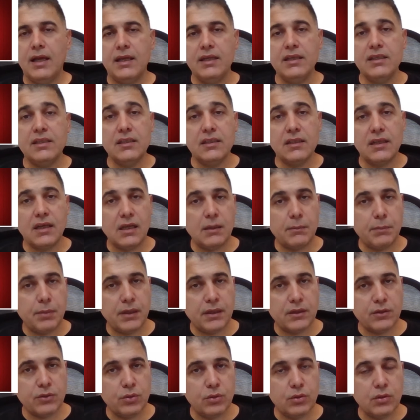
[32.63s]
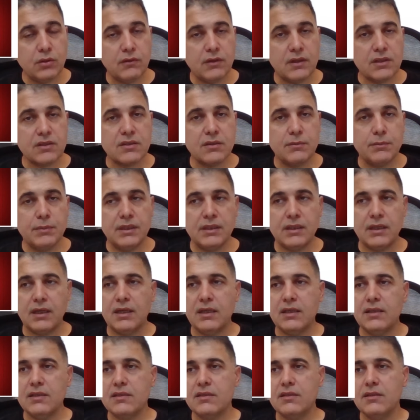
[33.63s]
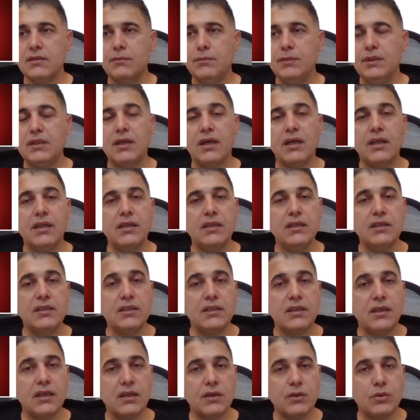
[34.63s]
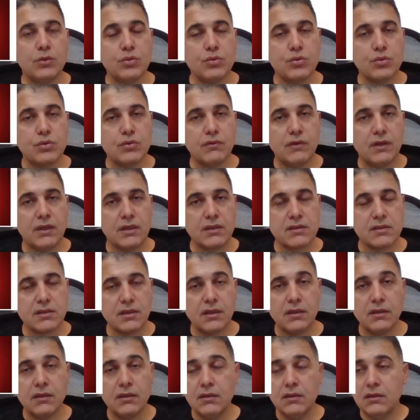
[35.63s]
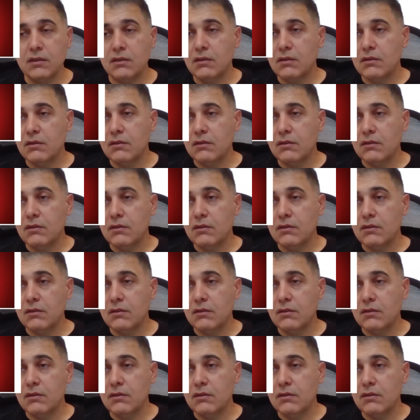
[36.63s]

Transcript: iki tane pantolonu varsa bir tanesi, bir tane iki tane kuzusu varsa